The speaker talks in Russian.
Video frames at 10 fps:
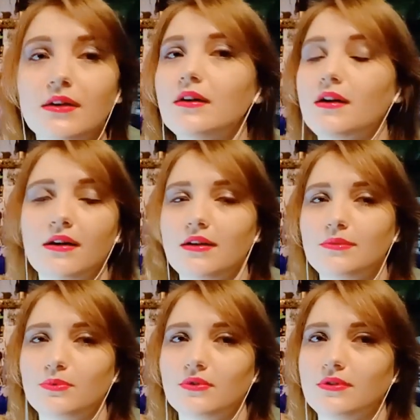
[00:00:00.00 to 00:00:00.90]
Ради
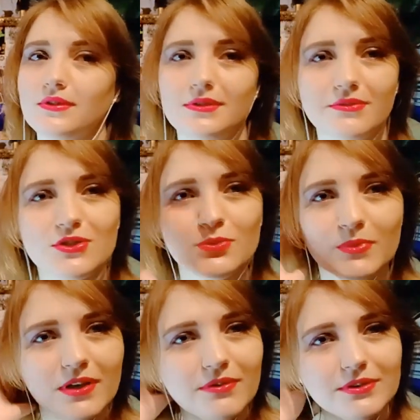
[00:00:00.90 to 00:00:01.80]
бога, это ваше
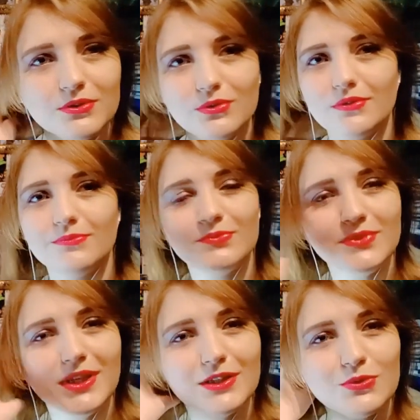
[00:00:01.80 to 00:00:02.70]
право, но
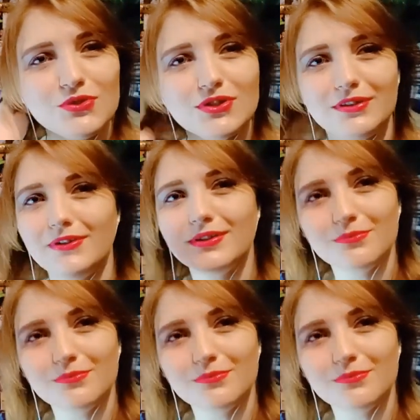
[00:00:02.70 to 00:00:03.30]
я такой человек,